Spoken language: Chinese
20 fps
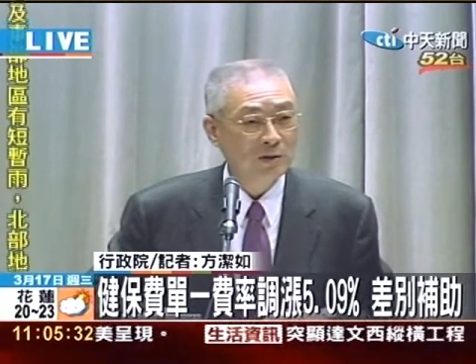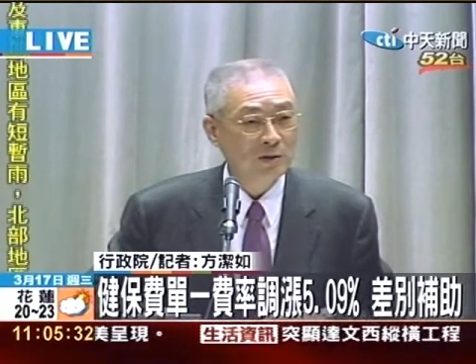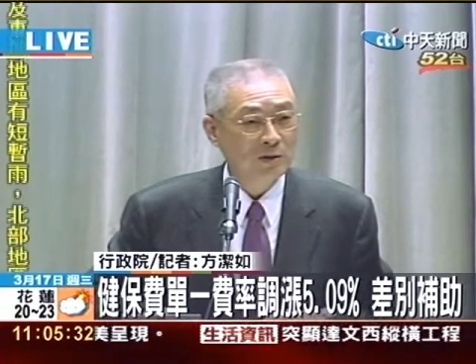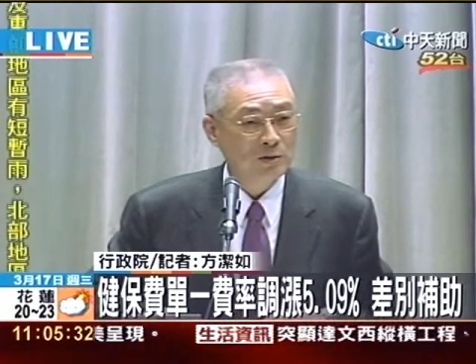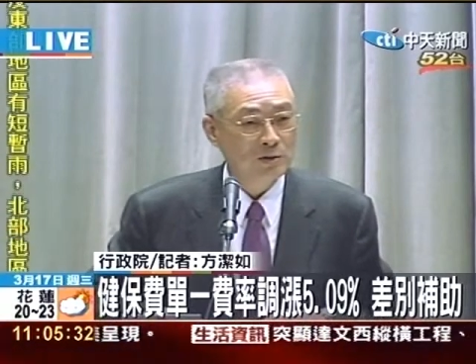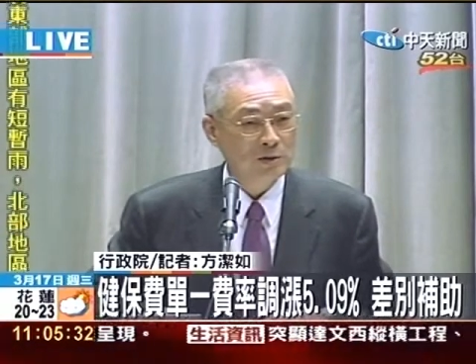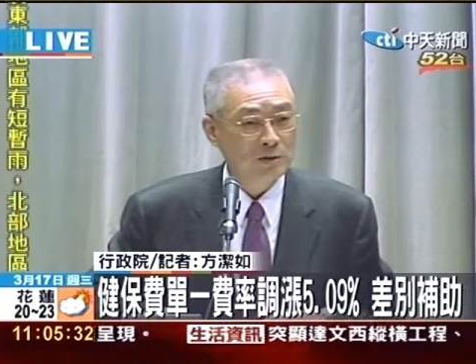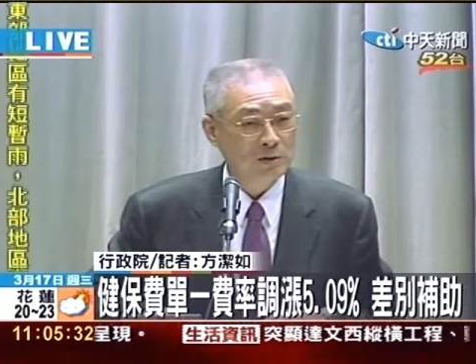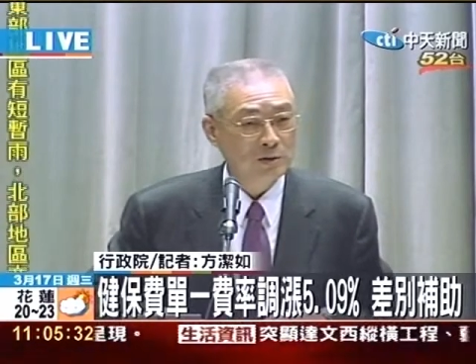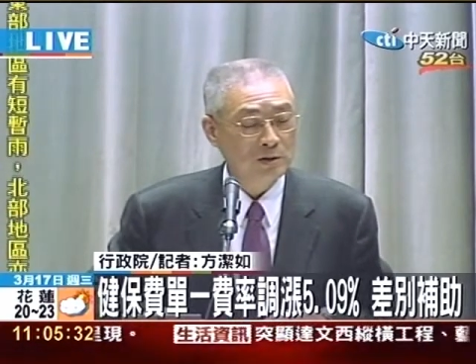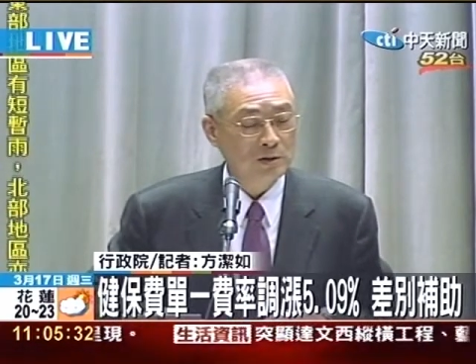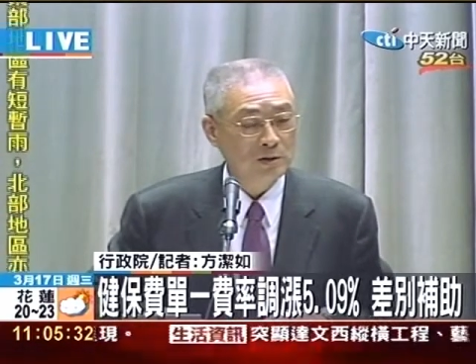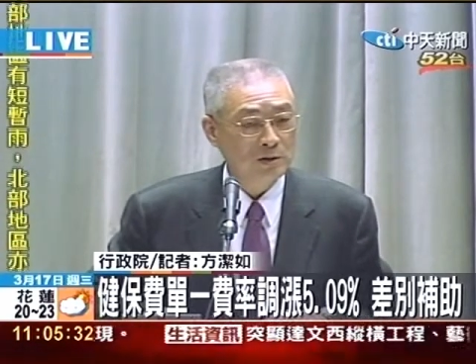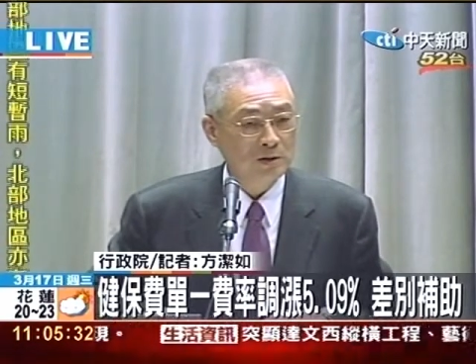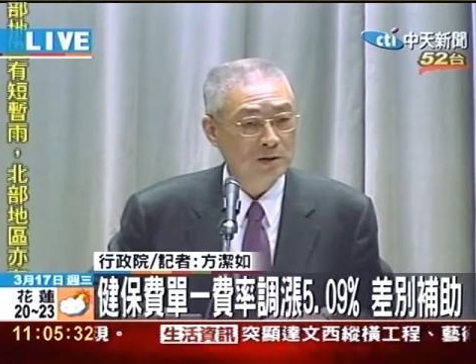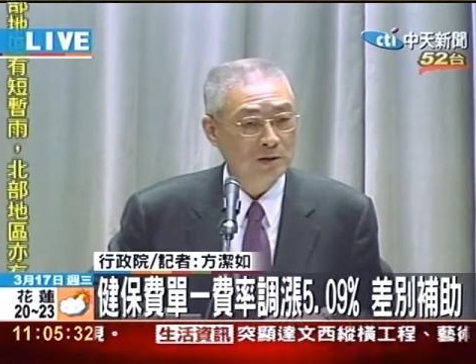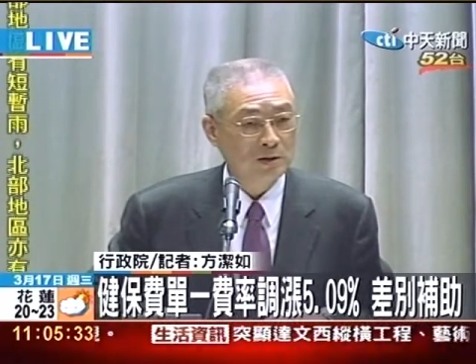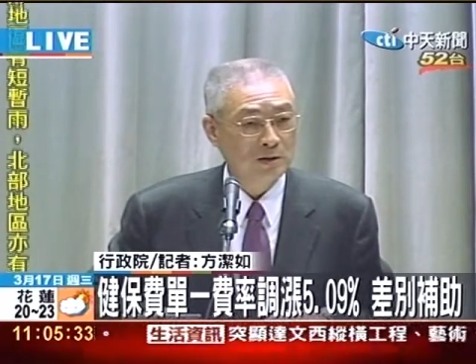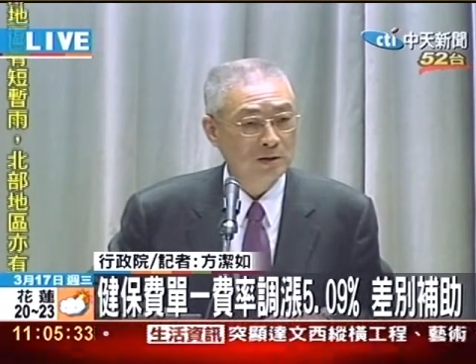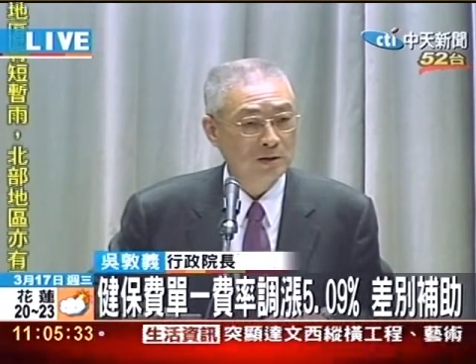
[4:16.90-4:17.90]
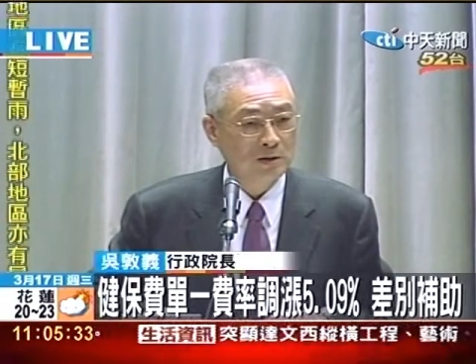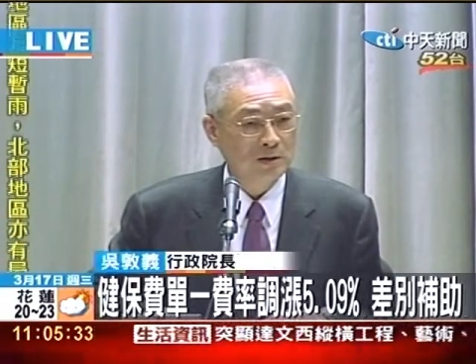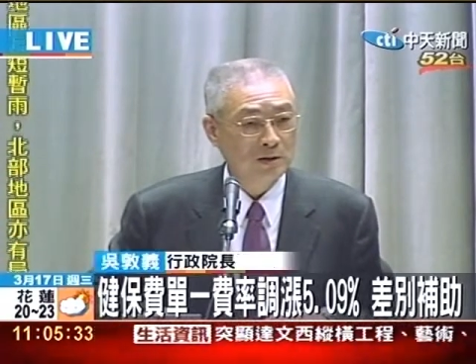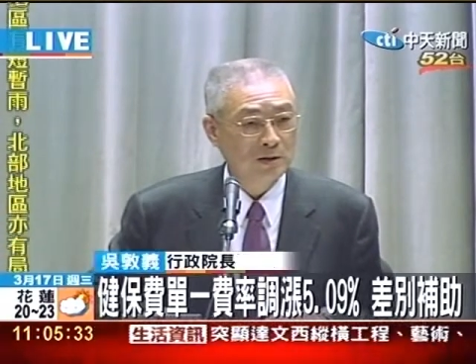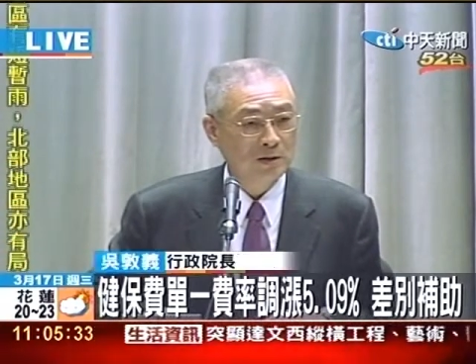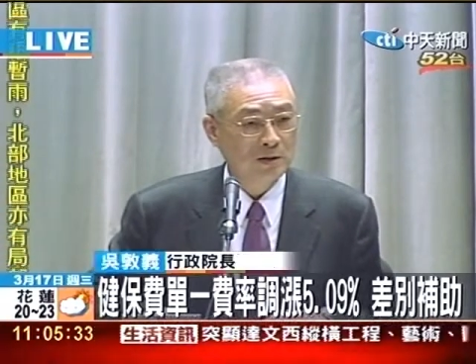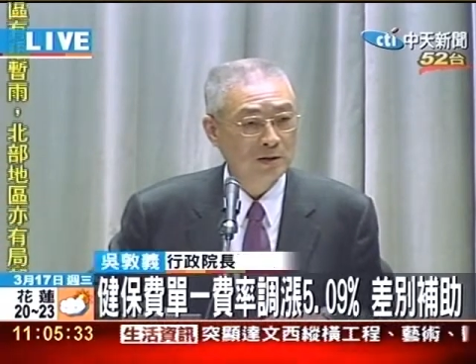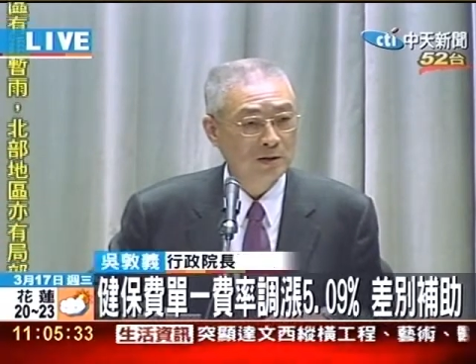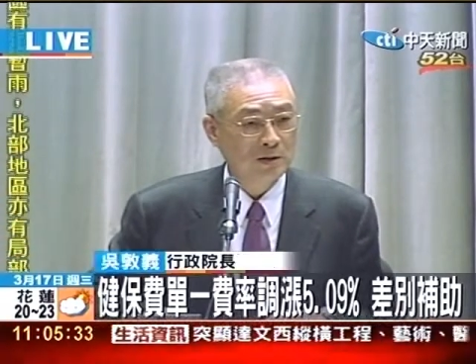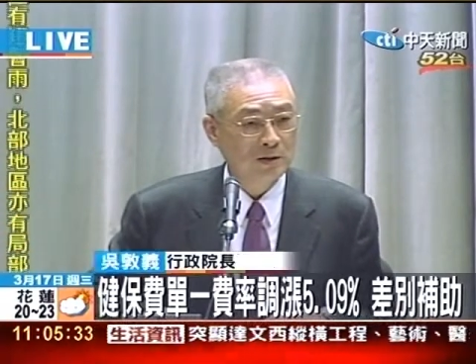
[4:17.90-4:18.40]
就是
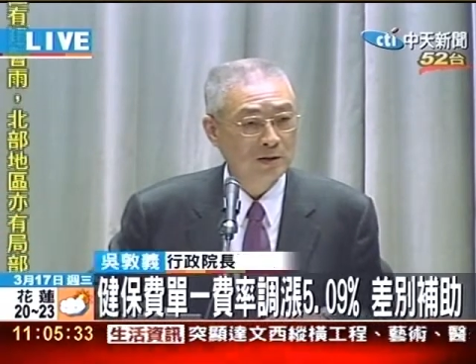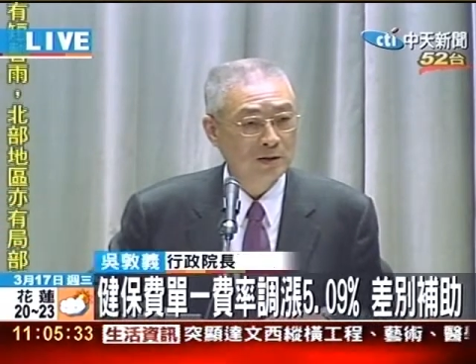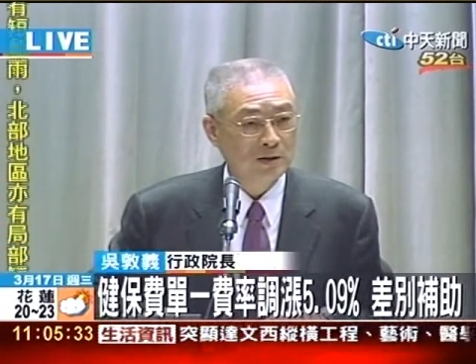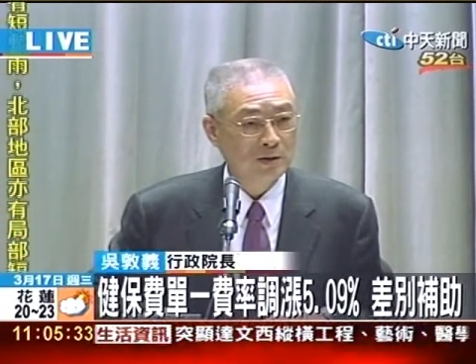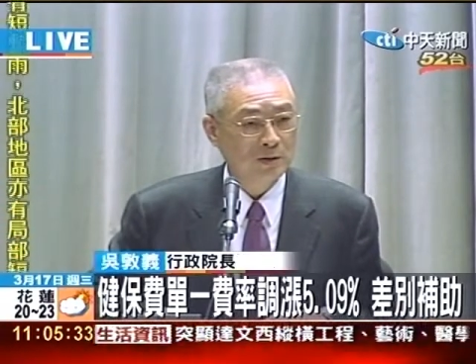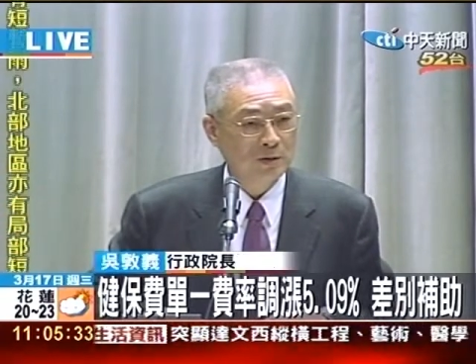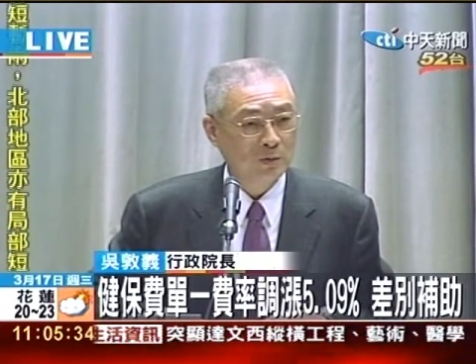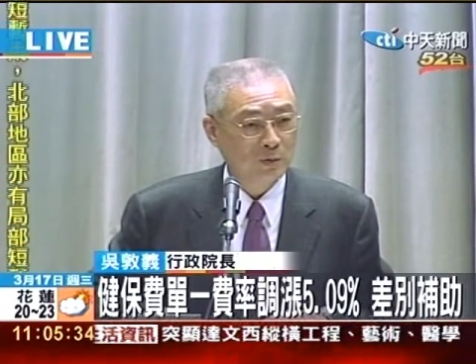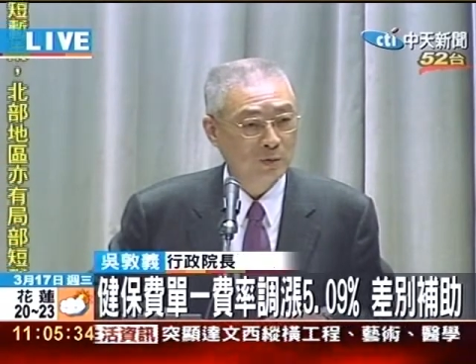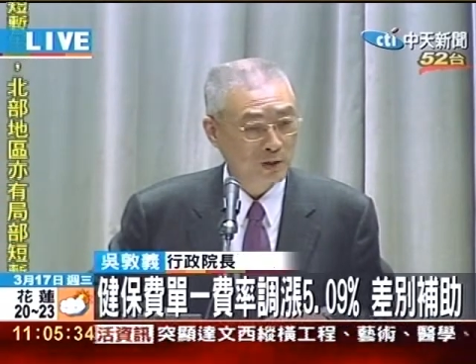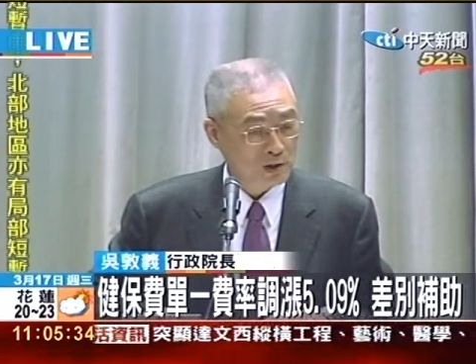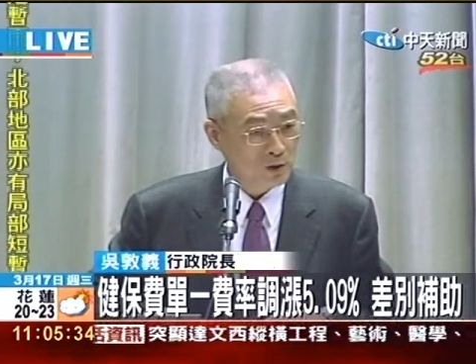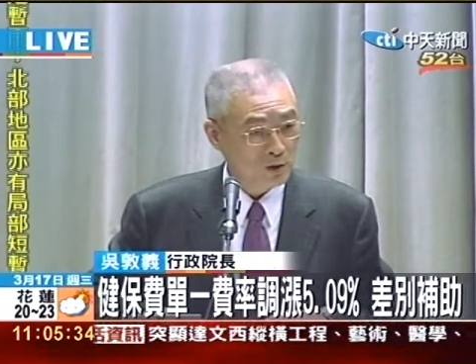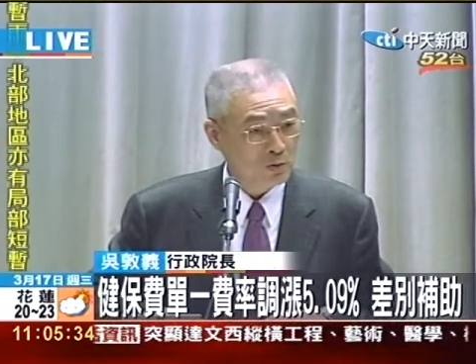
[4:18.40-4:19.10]
卫